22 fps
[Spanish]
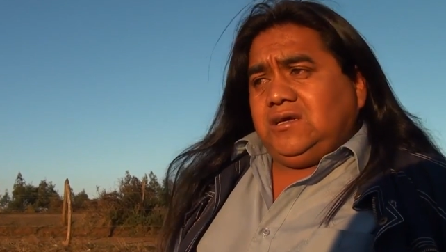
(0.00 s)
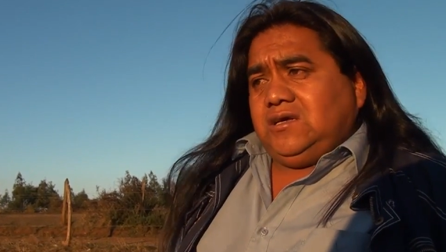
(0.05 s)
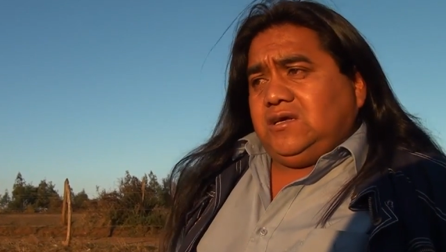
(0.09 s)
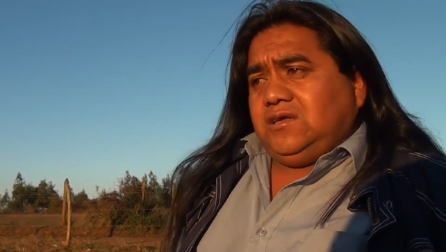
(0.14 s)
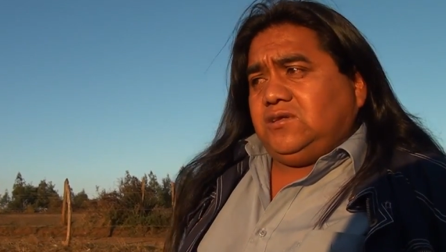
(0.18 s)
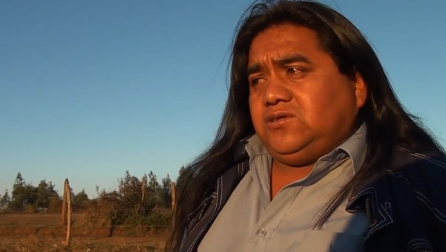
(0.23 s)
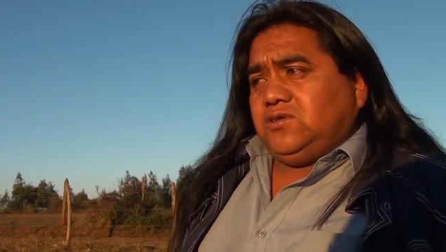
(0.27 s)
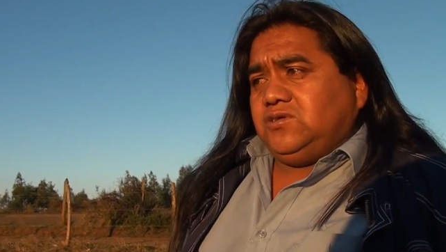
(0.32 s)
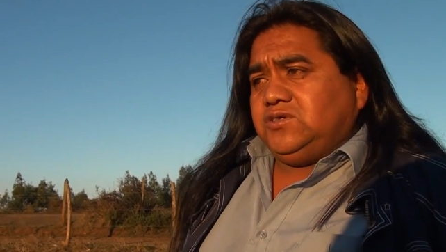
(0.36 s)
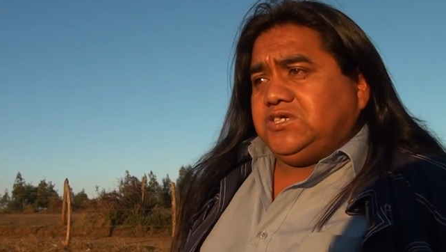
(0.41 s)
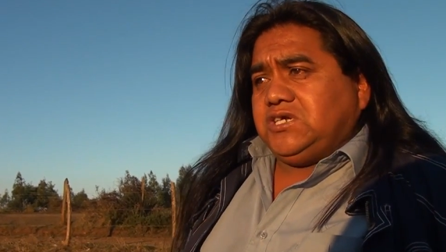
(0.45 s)

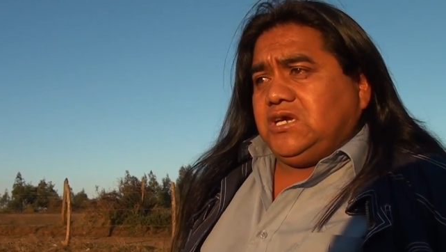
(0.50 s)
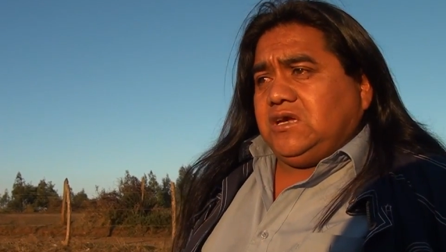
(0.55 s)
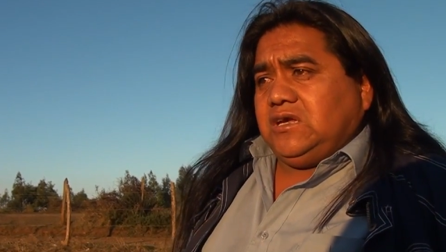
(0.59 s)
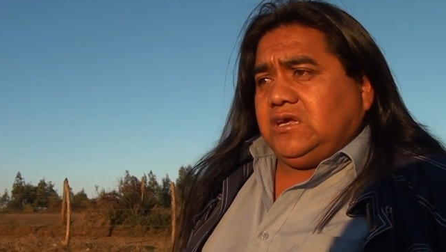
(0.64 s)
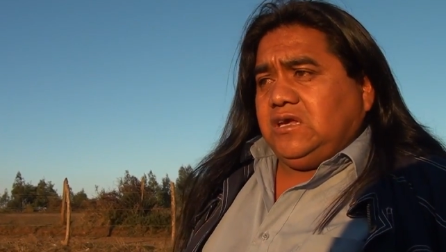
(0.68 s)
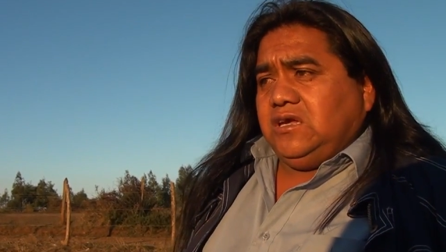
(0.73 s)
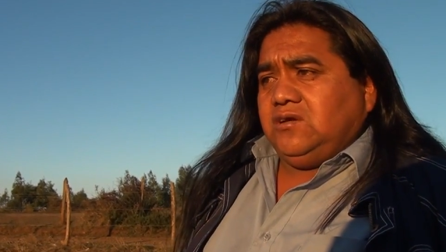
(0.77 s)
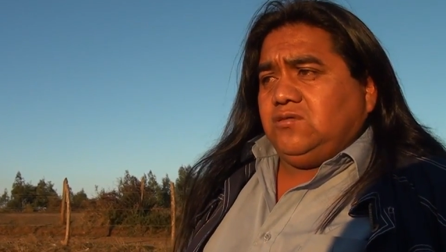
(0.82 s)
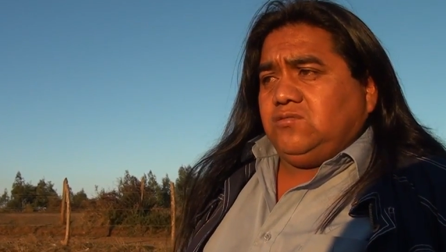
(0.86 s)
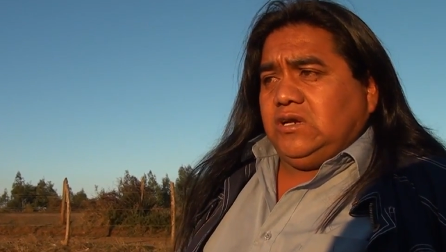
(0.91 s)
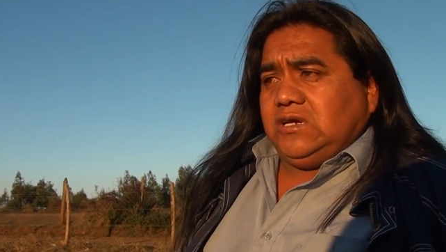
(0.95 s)
Entonces
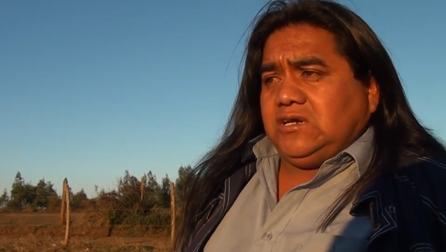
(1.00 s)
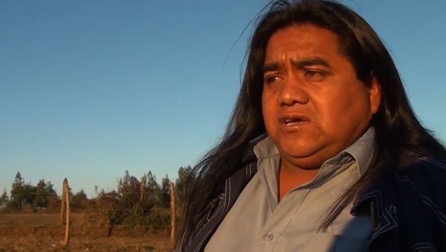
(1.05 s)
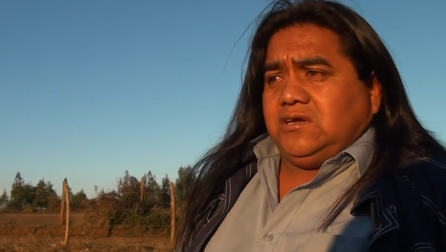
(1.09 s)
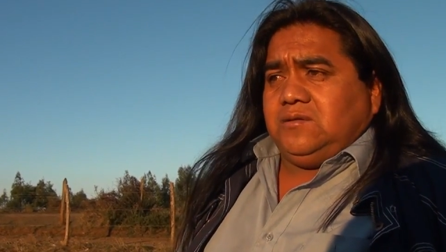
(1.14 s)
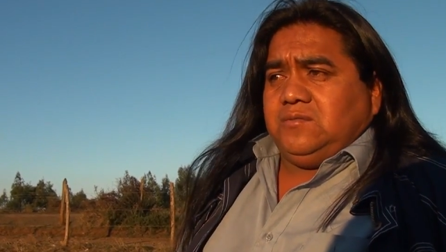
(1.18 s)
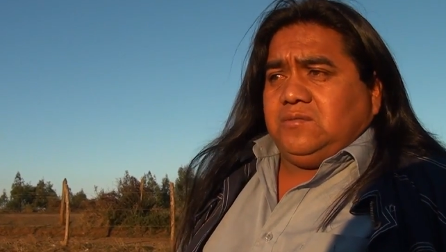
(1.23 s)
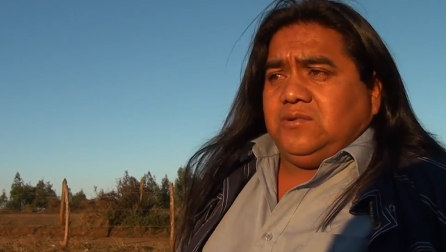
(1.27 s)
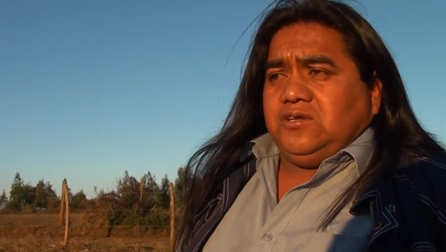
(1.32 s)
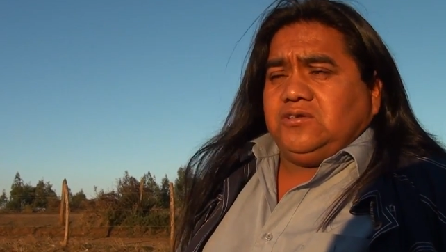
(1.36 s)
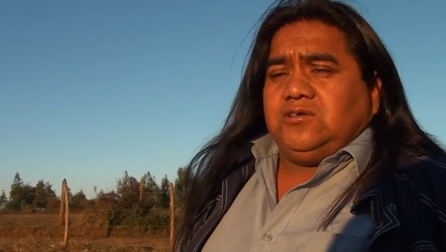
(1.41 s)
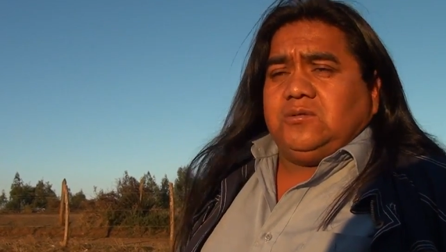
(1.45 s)
aquí en cualquier
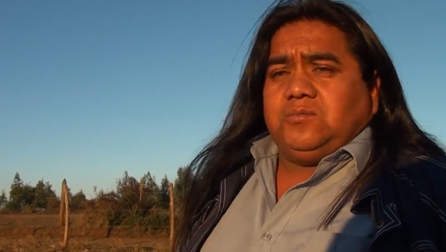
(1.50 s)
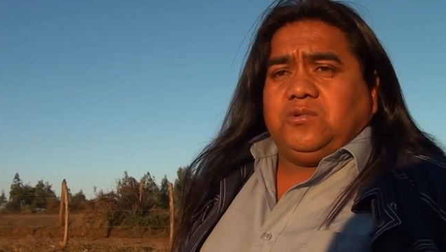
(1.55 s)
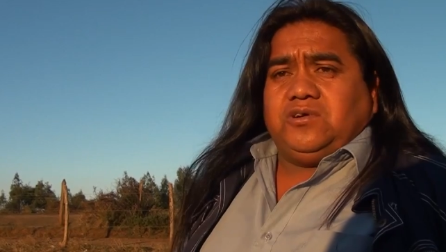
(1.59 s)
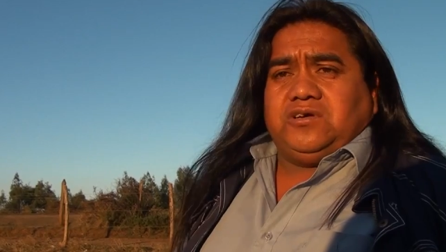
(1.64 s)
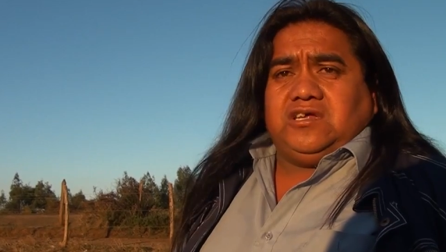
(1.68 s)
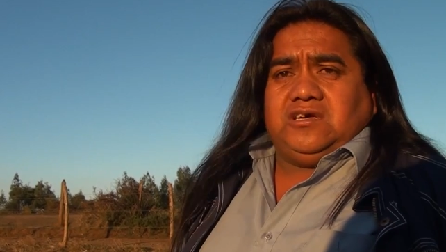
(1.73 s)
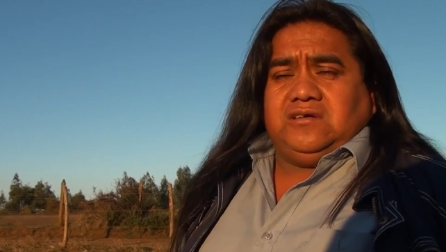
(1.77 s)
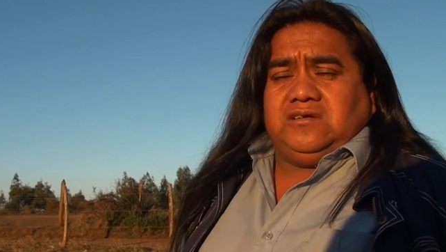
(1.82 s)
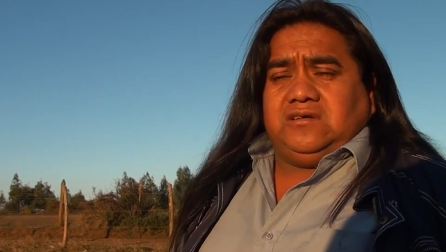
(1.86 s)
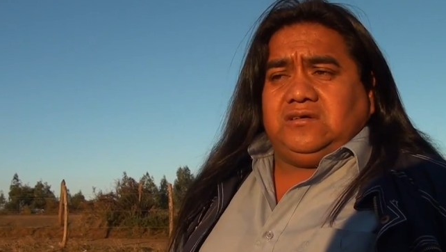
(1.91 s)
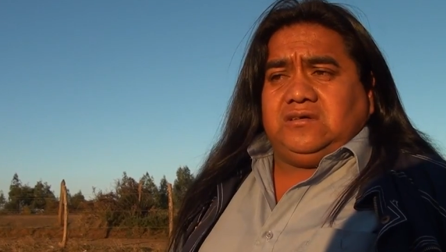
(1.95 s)
momento
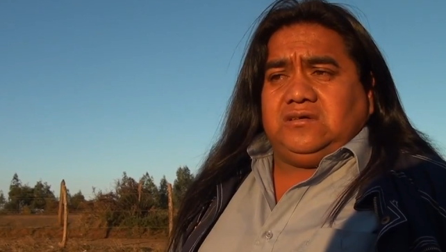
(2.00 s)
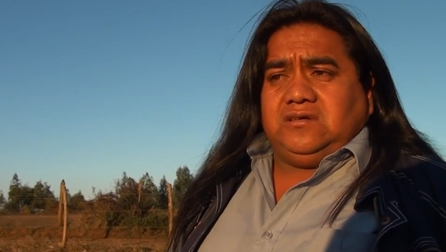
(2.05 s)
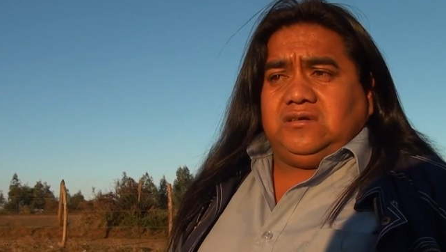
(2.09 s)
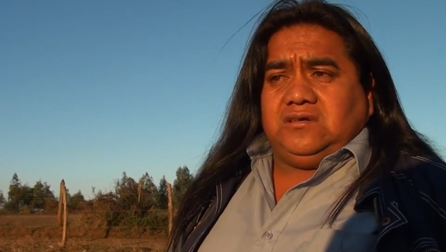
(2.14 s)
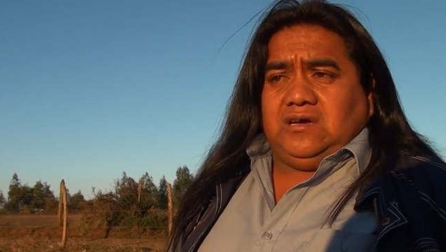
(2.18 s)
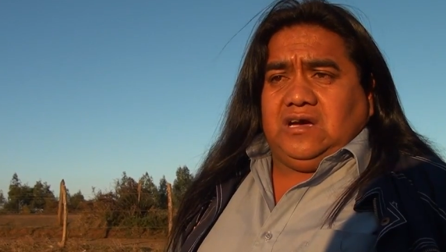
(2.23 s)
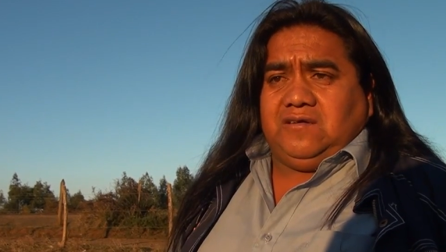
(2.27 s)
puede